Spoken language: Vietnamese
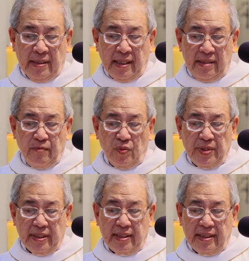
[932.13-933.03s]
tại một
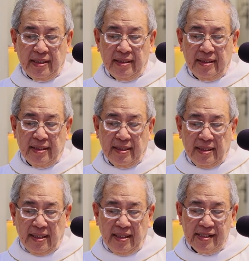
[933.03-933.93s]
nhà thờ
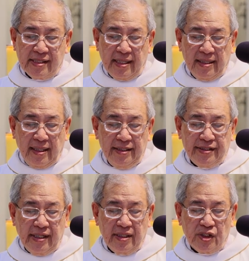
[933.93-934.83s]
ở Saint
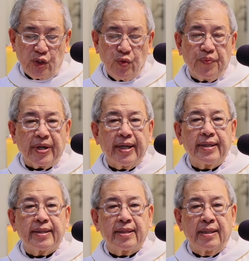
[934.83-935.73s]
Etienne de
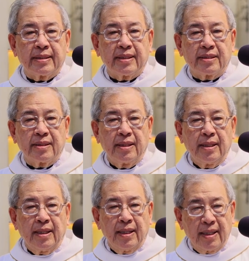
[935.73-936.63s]
Jouvre gần
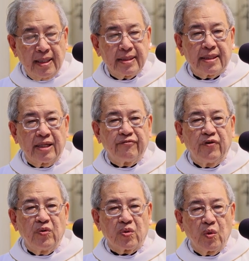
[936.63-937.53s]
gần thành
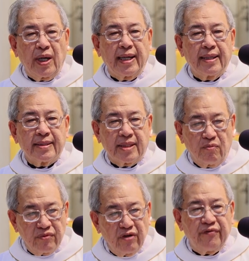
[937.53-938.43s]
phố Rouen
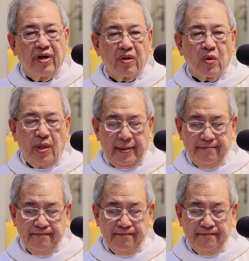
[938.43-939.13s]
tổng giáo phận Rouen